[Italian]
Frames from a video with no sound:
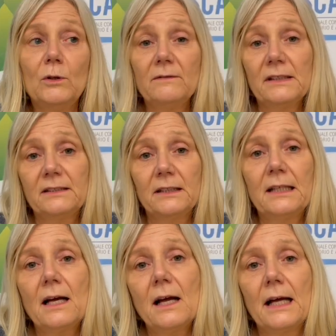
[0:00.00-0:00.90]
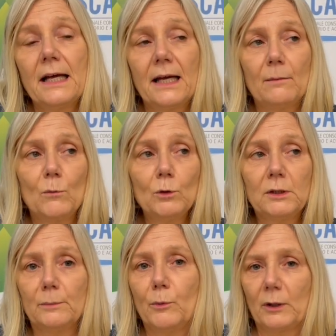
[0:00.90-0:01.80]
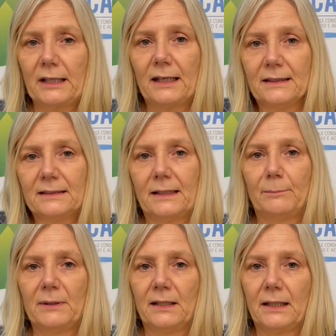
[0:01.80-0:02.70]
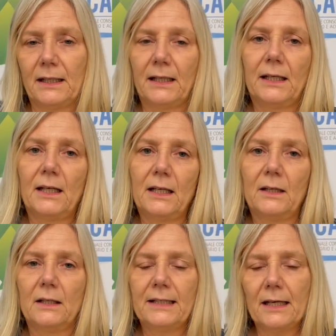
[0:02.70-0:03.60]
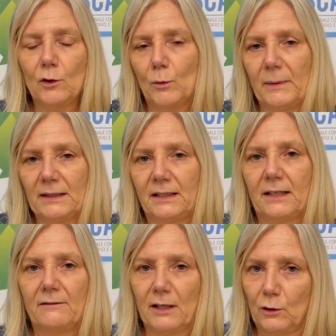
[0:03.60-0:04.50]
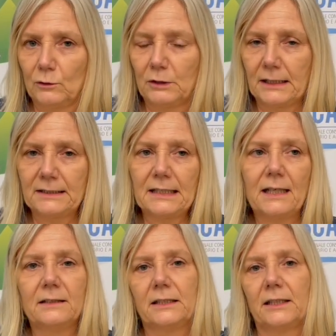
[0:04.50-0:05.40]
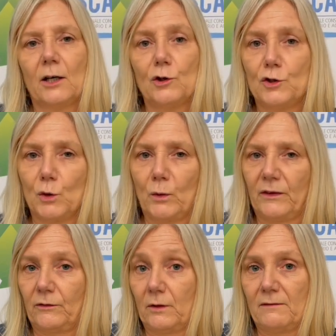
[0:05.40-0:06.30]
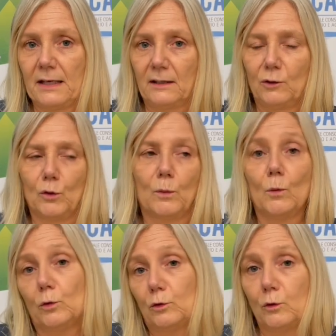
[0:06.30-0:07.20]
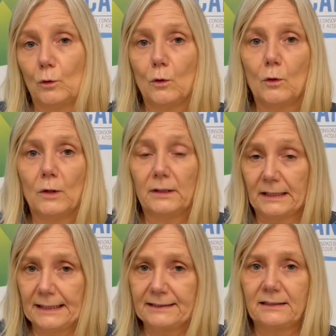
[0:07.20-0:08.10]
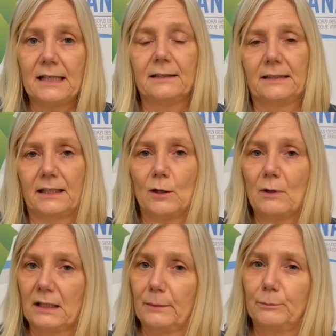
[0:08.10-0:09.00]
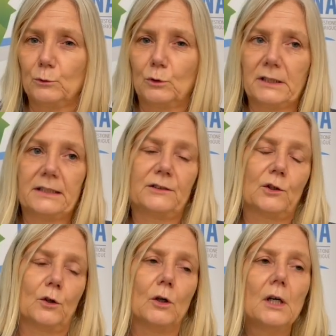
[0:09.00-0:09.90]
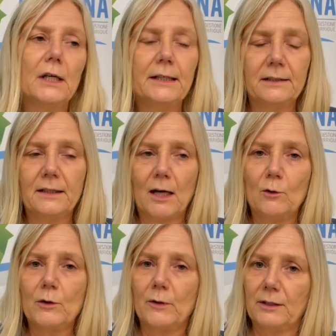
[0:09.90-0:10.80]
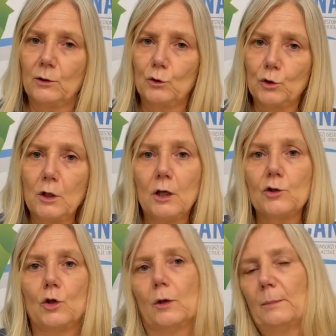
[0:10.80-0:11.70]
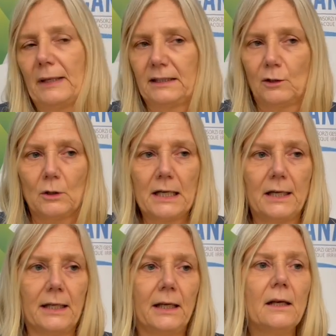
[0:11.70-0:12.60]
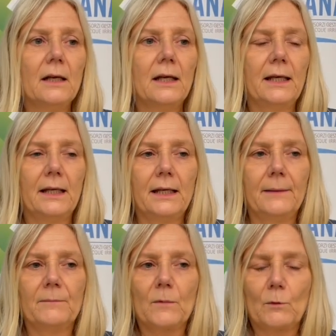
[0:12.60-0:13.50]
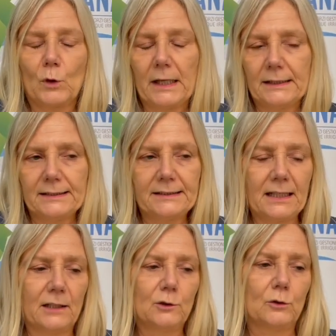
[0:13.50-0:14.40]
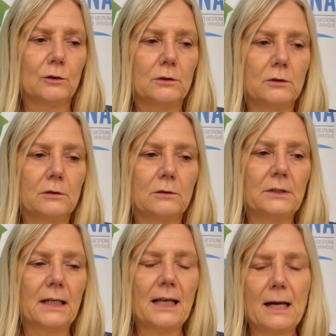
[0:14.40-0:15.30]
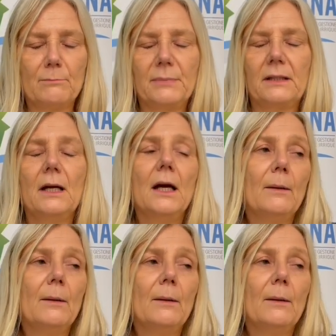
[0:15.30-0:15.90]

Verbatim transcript: La diversità è molto importante per eh, gli argomenti che vengono trattati oggi in questo evento molto interessante che riguarda appunto il rischio idraulico e idrogeologico, in particolare eh, organizzato dall'AMBI.